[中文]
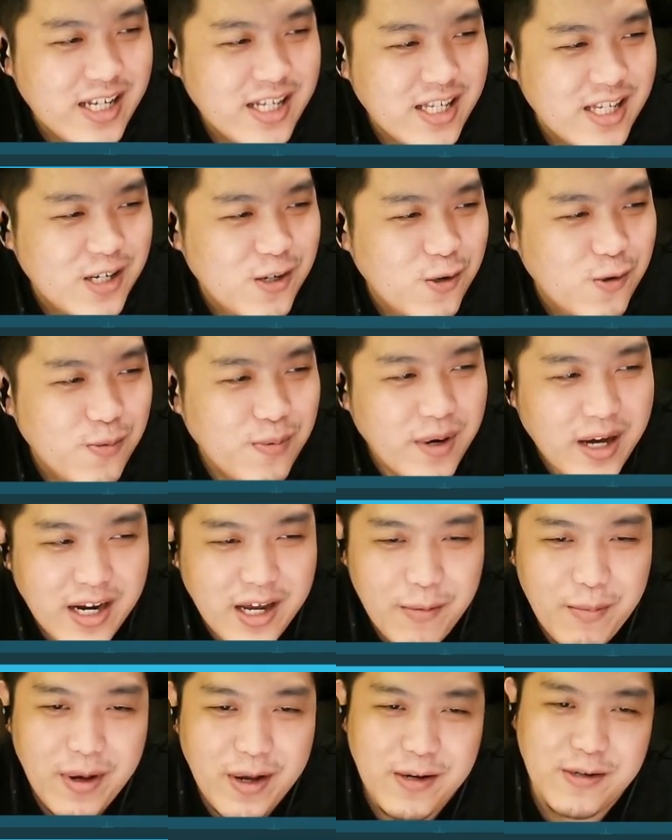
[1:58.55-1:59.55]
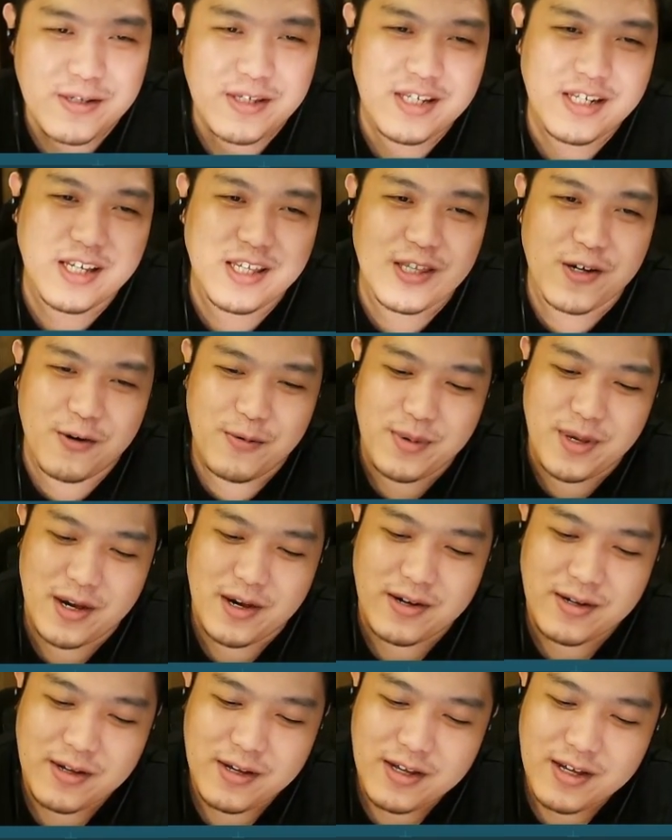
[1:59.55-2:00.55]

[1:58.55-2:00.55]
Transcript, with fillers: 性 百分之五， 两百六十七人投票。